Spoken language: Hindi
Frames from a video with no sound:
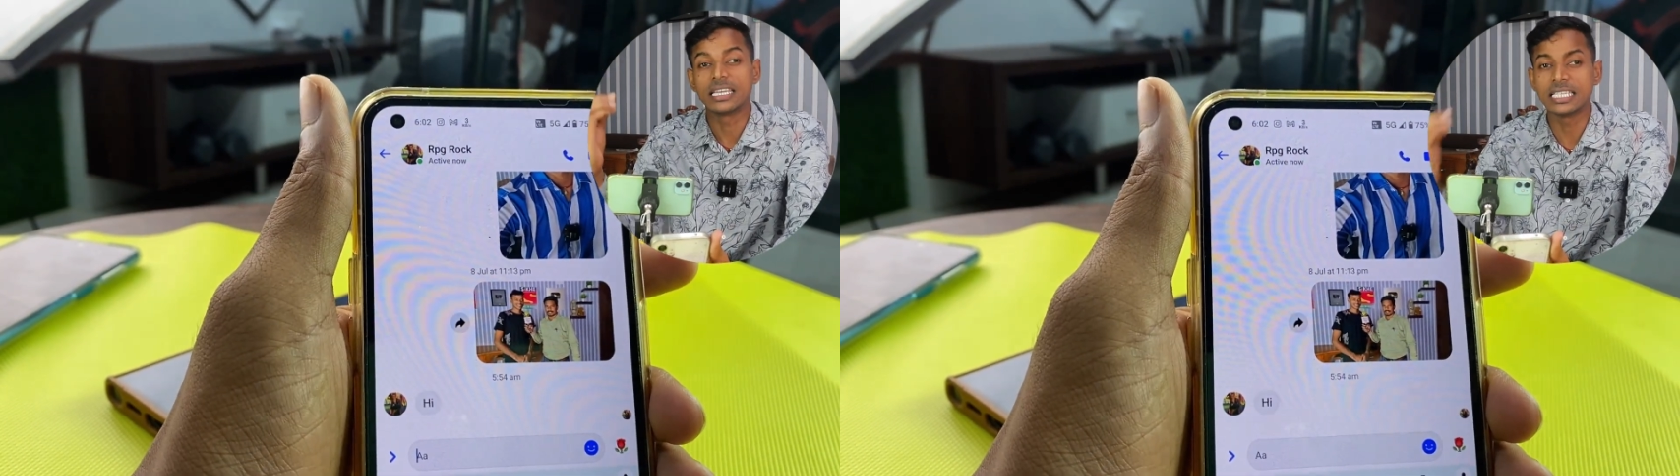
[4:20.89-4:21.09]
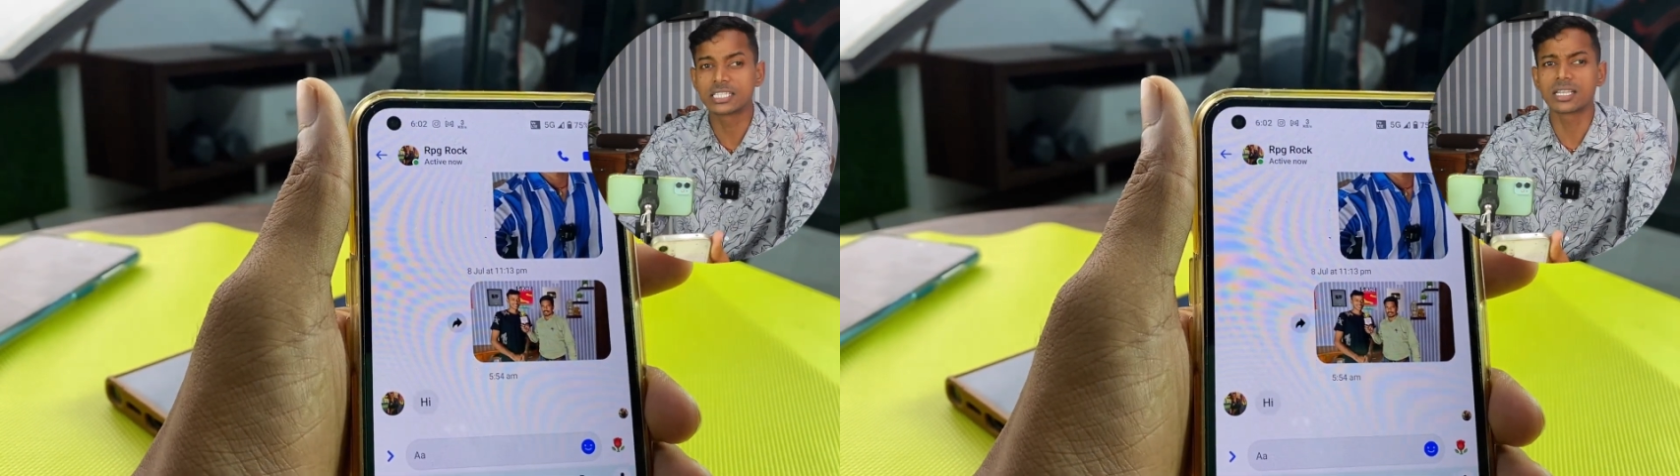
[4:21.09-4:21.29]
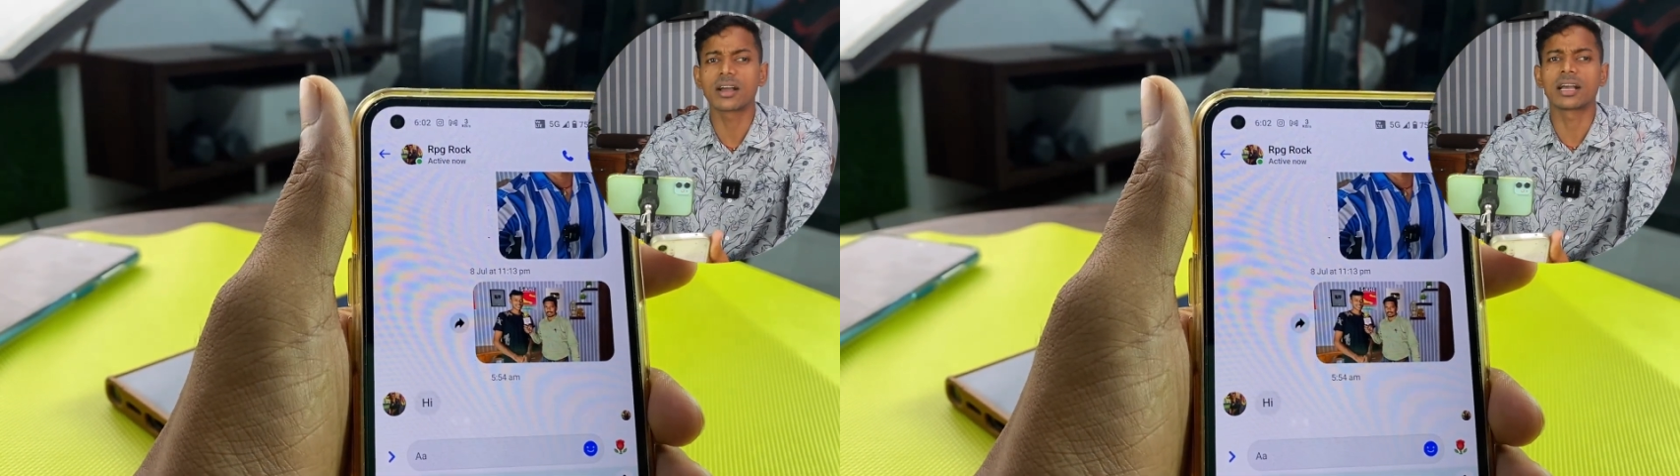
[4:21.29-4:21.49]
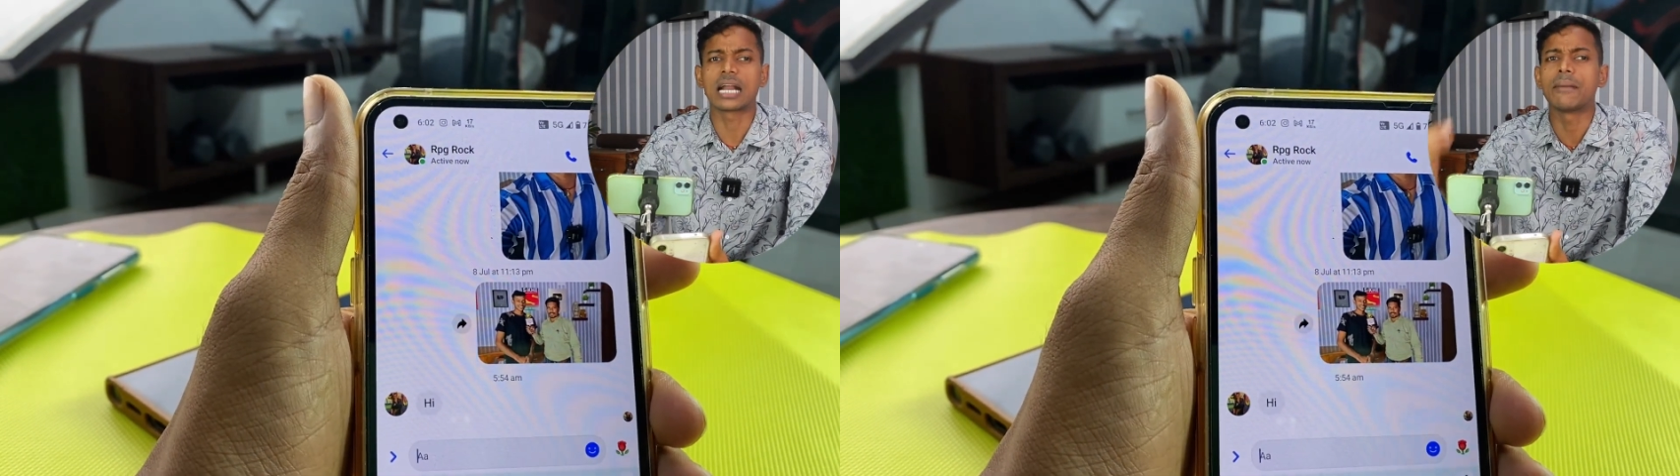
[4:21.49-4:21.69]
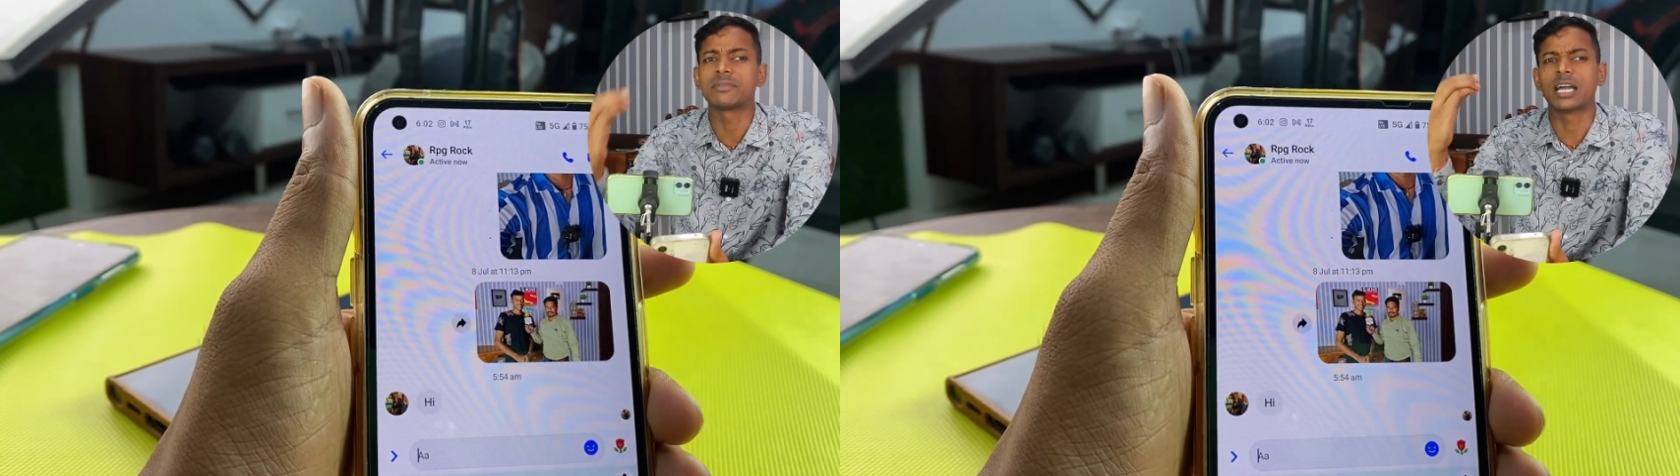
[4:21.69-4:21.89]

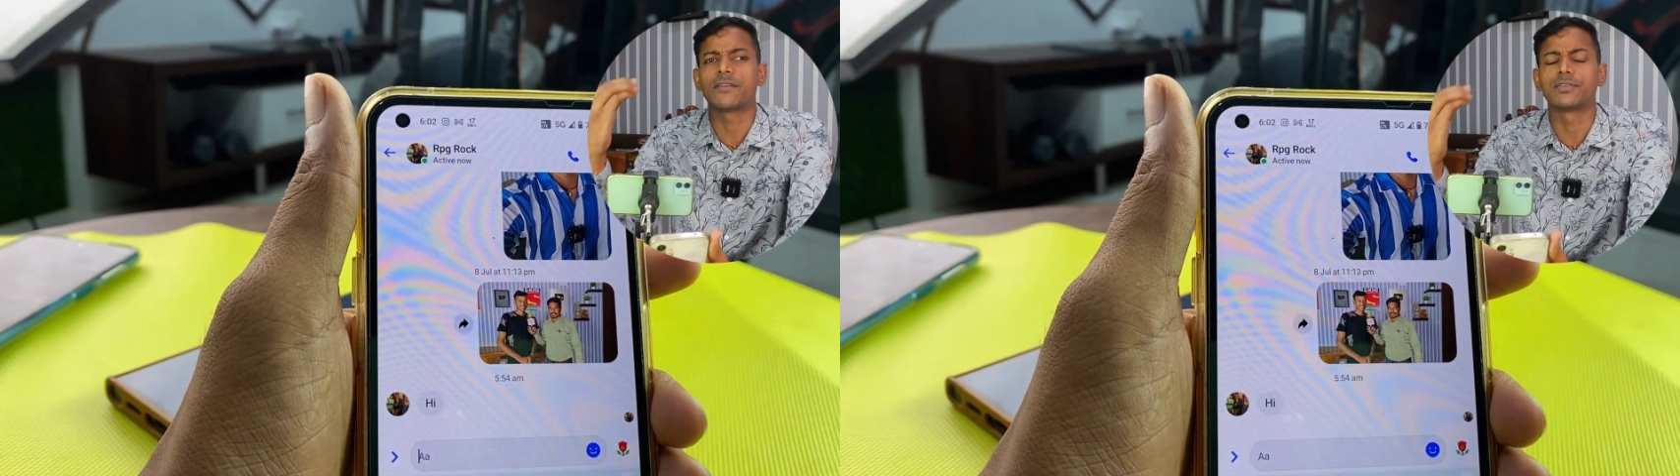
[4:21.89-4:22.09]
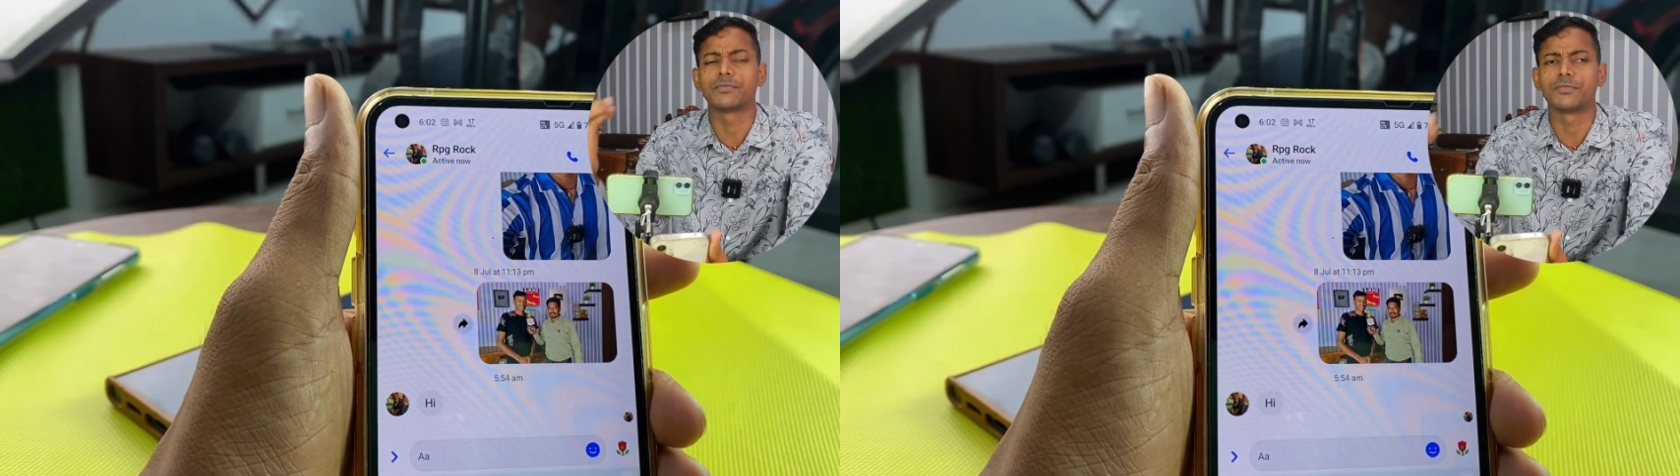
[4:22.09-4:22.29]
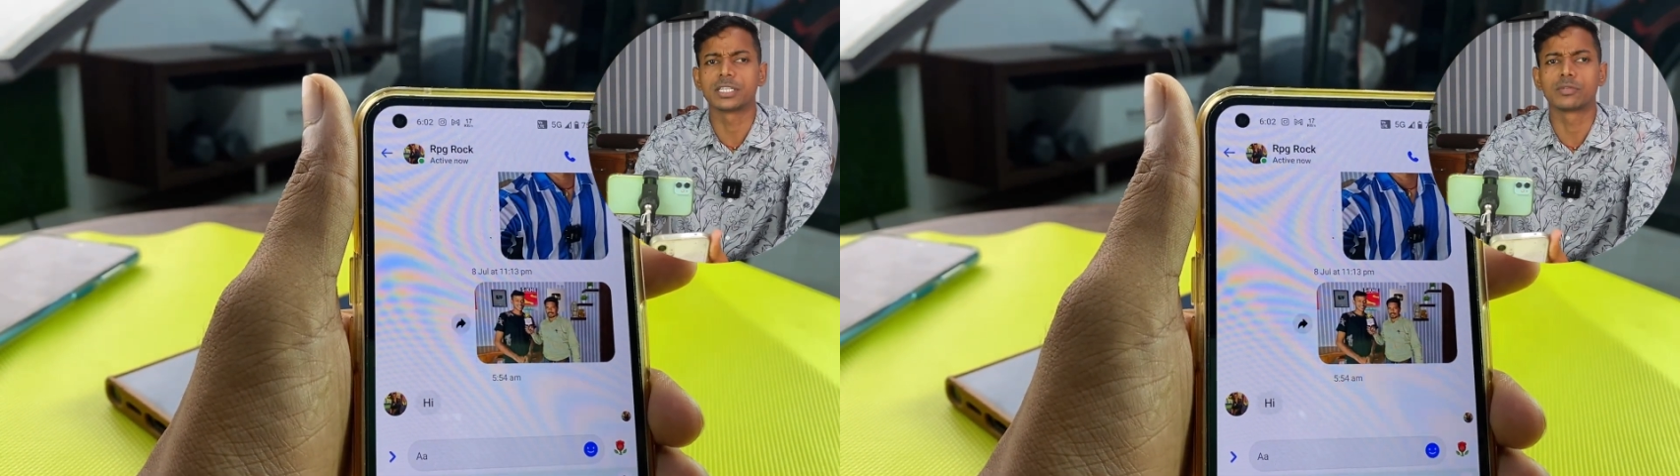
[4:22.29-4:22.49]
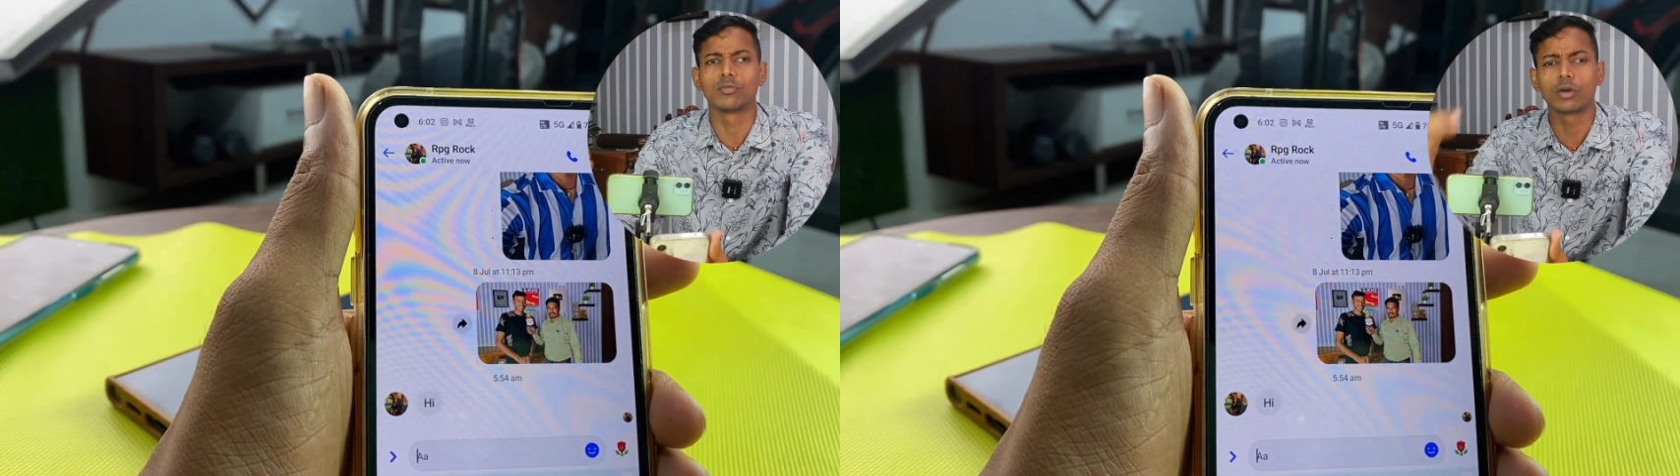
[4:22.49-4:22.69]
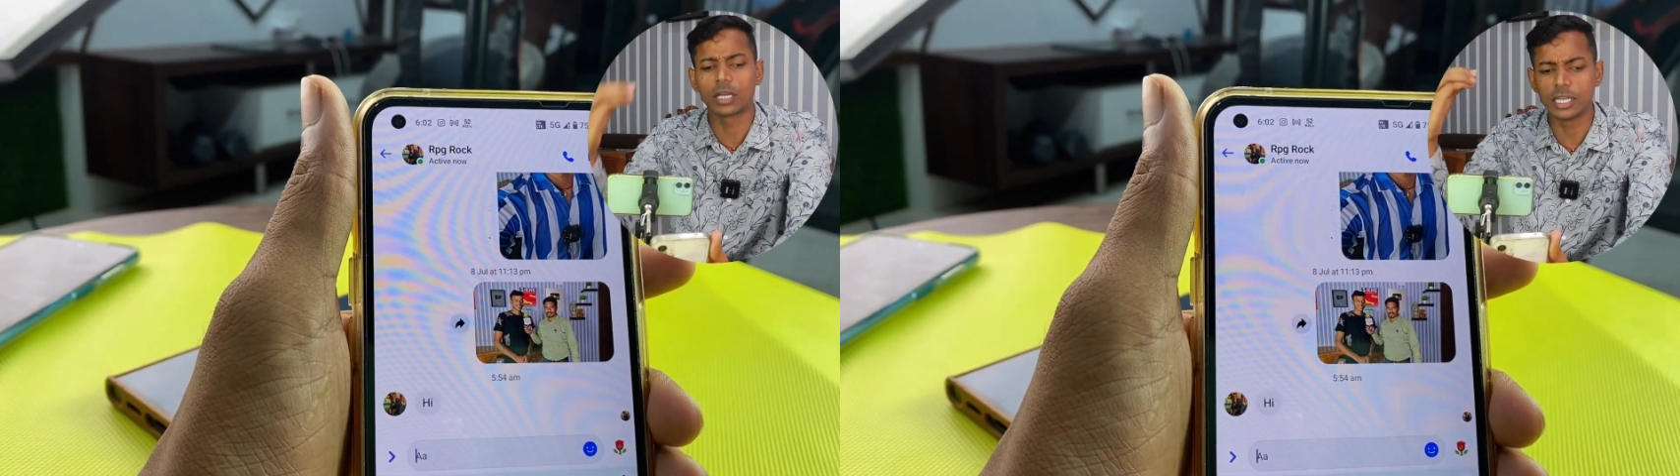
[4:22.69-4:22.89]
इंस्टाग्राम या फिर फेसबुक